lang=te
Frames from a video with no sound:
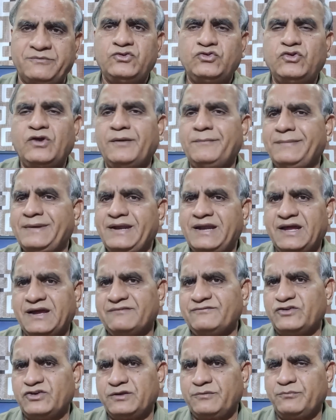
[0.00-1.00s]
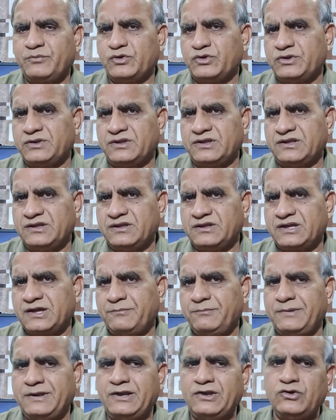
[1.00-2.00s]
సో ఆ బిల్లు ఆమోదం పొందింది
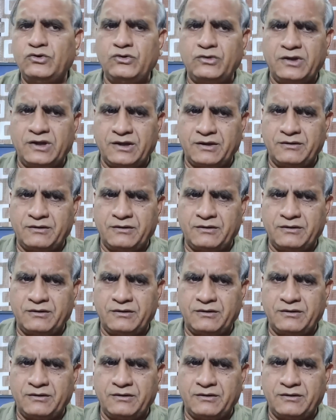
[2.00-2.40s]
ఆ బిల్లు